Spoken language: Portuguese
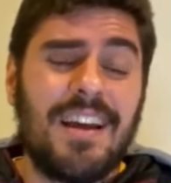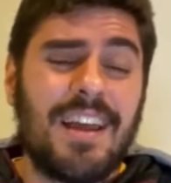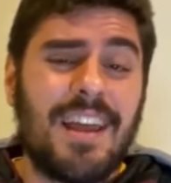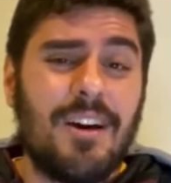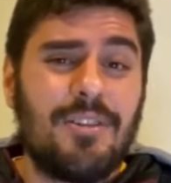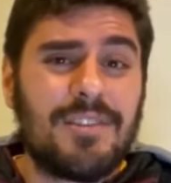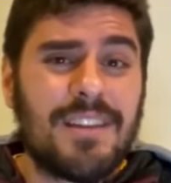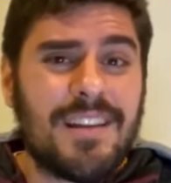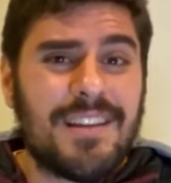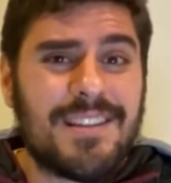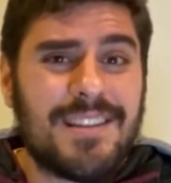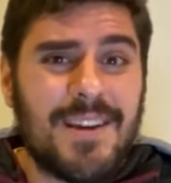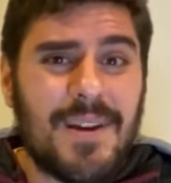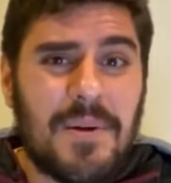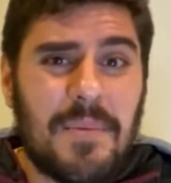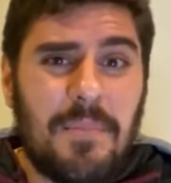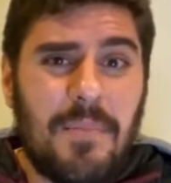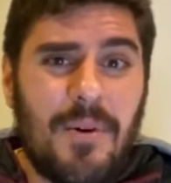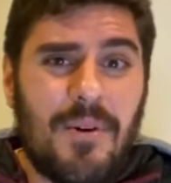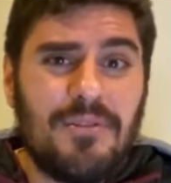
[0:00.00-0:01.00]
que é o
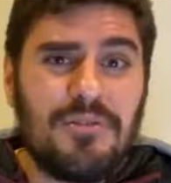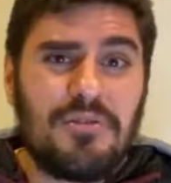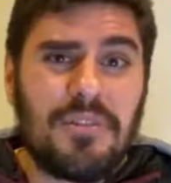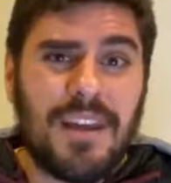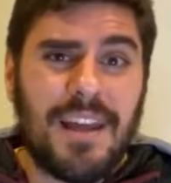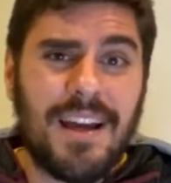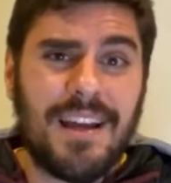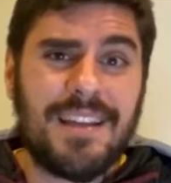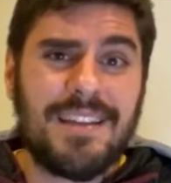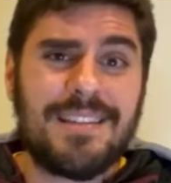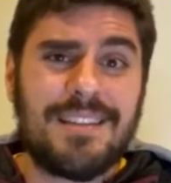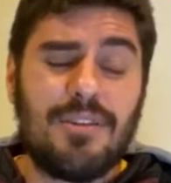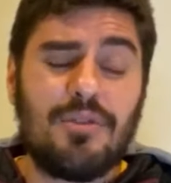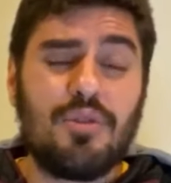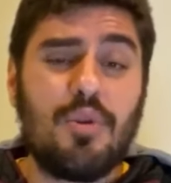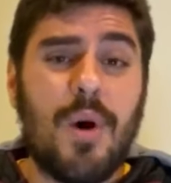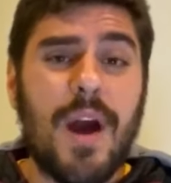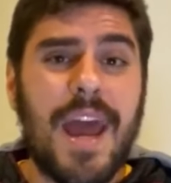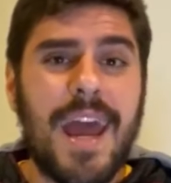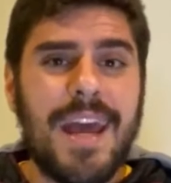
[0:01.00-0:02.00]
terceiro ponto, que é a questão
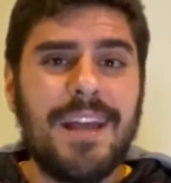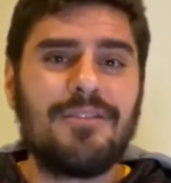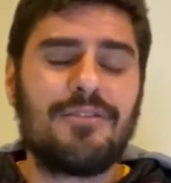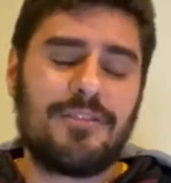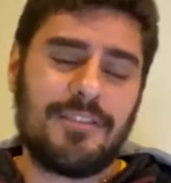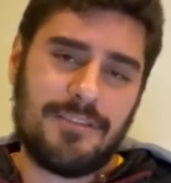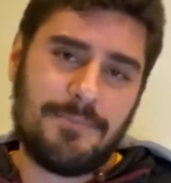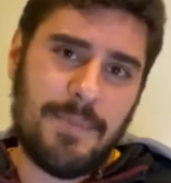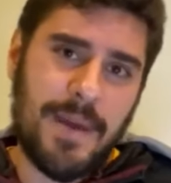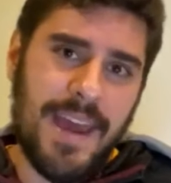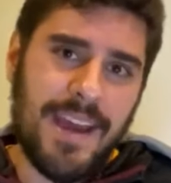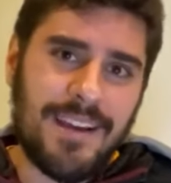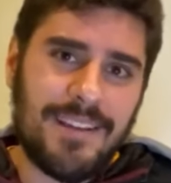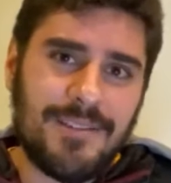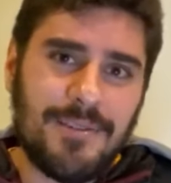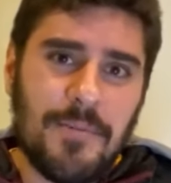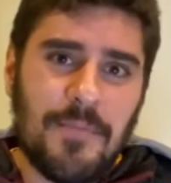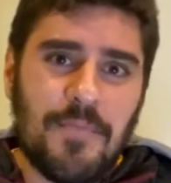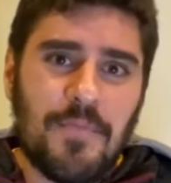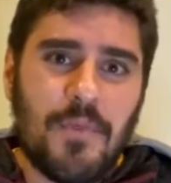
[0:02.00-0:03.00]
do
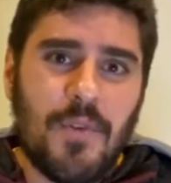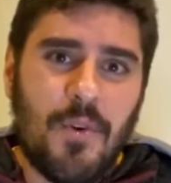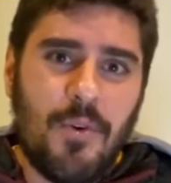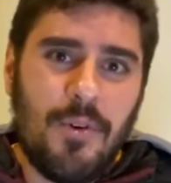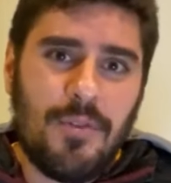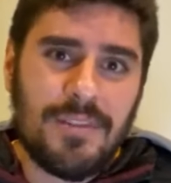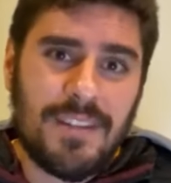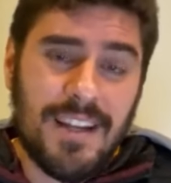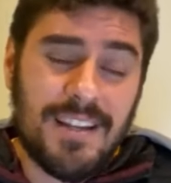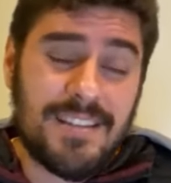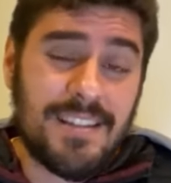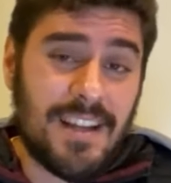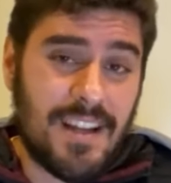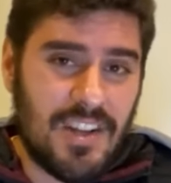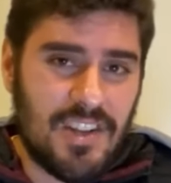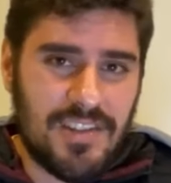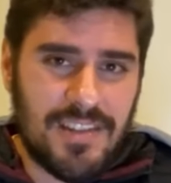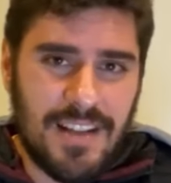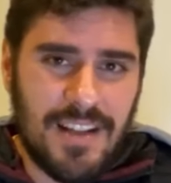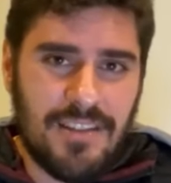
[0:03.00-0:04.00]
retrospecto contra as
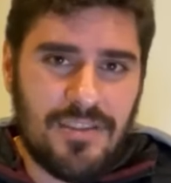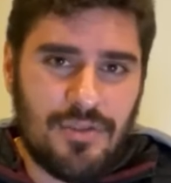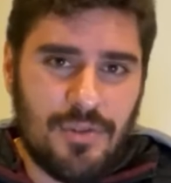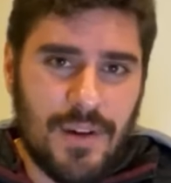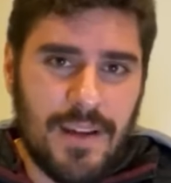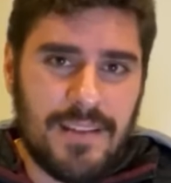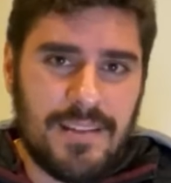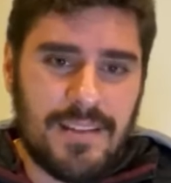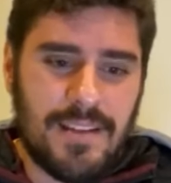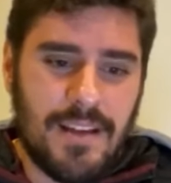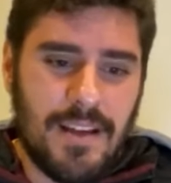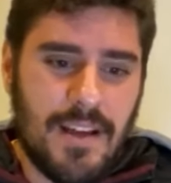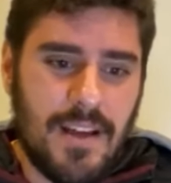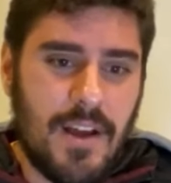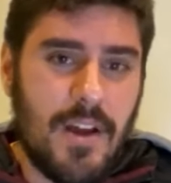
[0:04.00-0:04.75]
grandes seleções.